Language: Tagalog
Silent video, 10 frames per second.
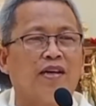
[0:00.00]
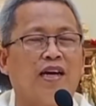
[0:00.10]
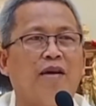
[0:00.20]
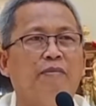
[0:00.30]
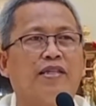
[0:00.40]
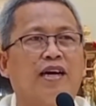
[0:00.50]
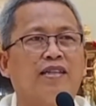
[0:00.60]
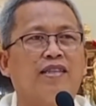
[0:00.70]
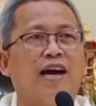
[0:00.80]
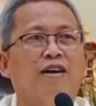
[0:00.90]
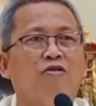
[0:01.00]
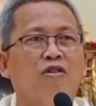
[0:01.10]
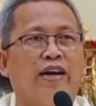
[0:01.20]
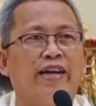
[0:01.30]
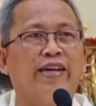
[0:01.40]
Kana bitang
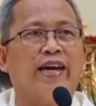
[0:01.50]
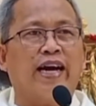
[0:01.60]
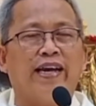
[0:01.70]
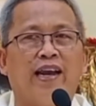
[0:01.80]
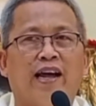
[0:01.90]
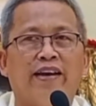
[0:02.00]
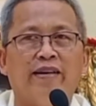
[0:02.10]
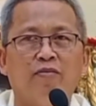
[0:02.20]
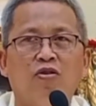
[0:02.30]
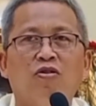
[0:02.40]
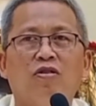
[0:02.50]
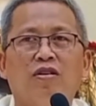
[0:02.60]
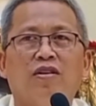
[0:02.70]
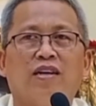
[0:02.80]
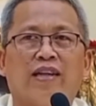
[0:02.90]
tao nga di nakaila nimo
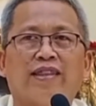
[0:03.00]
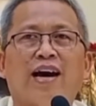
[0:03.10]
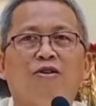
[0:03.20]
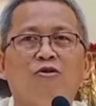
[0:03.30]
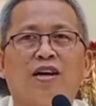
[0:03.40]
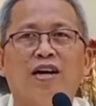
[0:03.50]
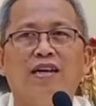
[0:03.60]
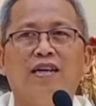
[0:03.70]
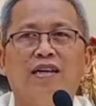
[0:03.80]
nga tao ka